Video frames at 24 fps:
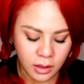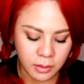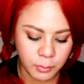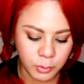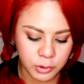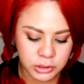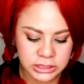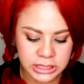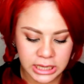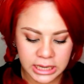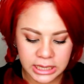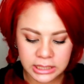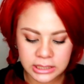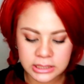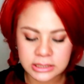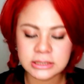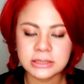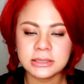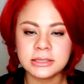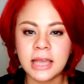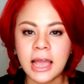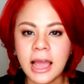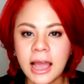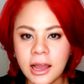มดใช้ทั้ง
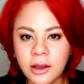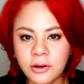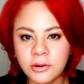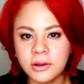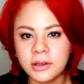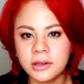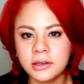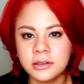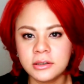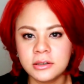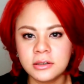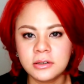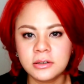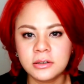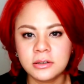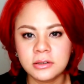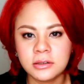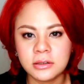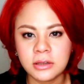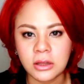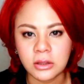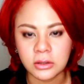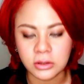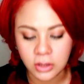เช้าทั้ง
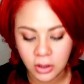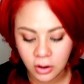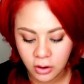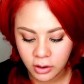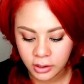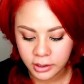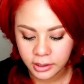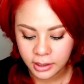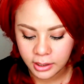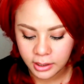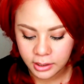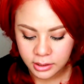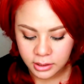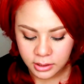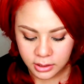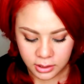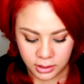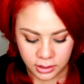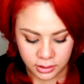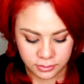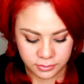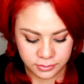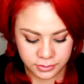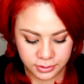ก่อนนอนนะคะ
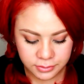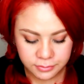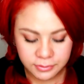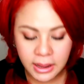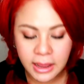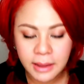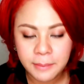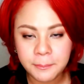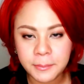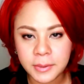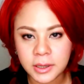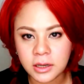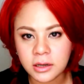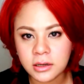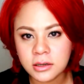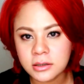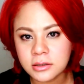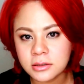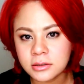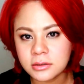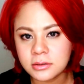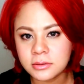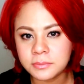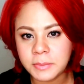เซรั่มมันก็
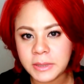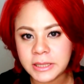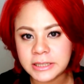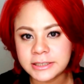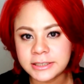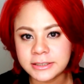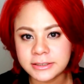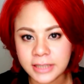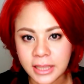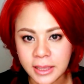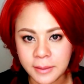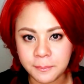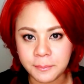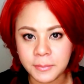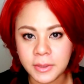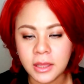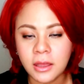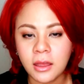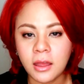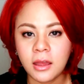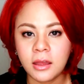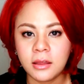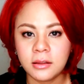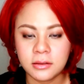คือเป็นสเต็ป
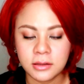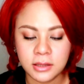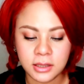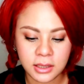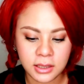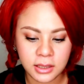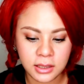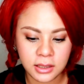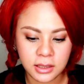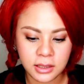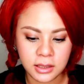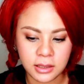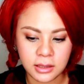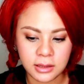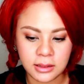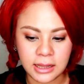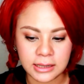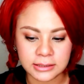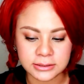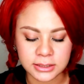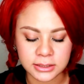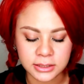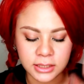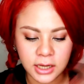ที่ห
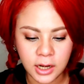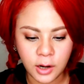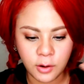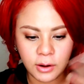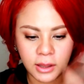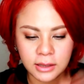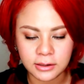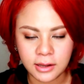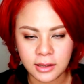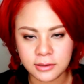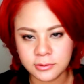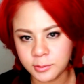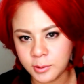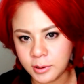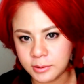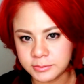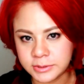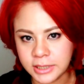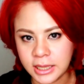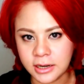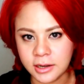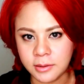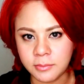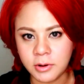ลังจากที่เราล้างหน้าทำความ
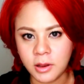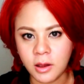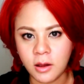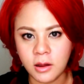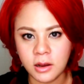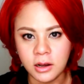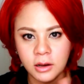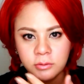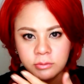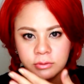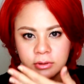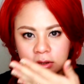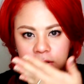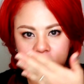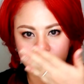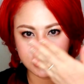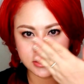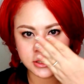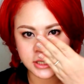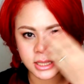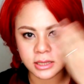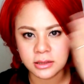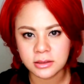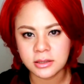สะอาดเรียบร้อยเรา
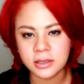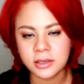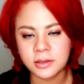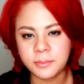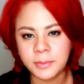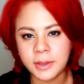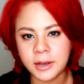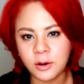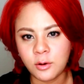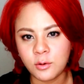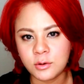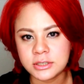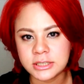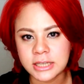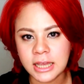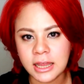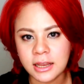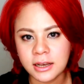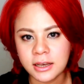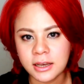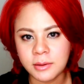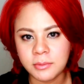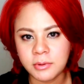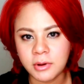เช็ดทรีทเมนต์โลชั่
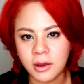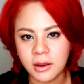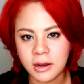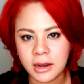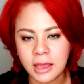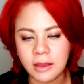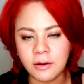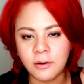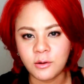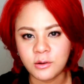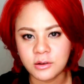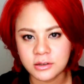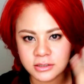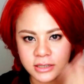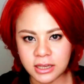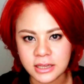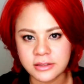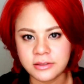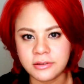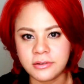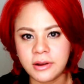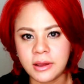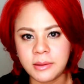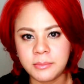นเรียบร้อยแล้วเราก็ใช้
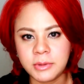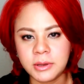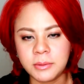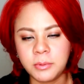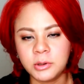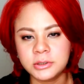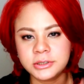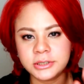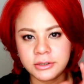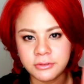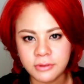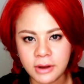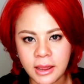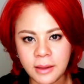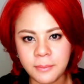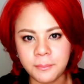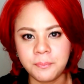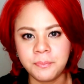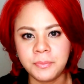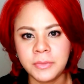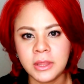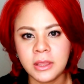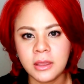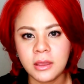เซรั่มเลยเพราะเซรั่ม
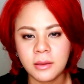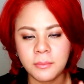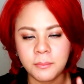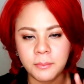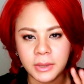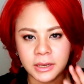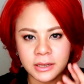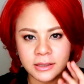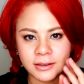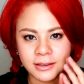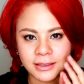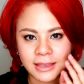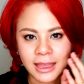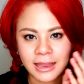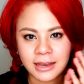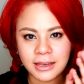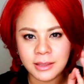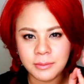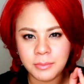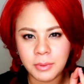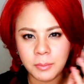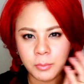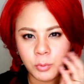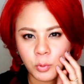มันคือการ
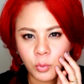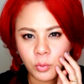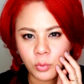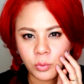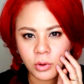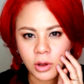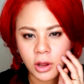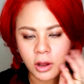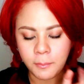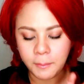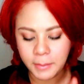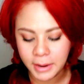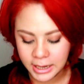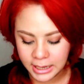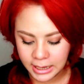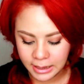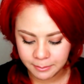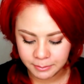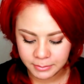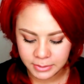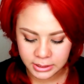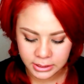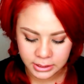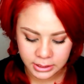ที่บำรุงเข้าไป
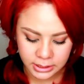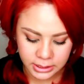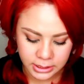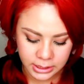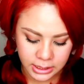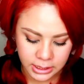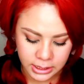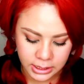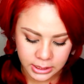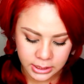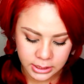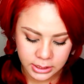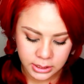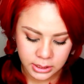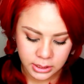ล้ำลึกกันนะคะ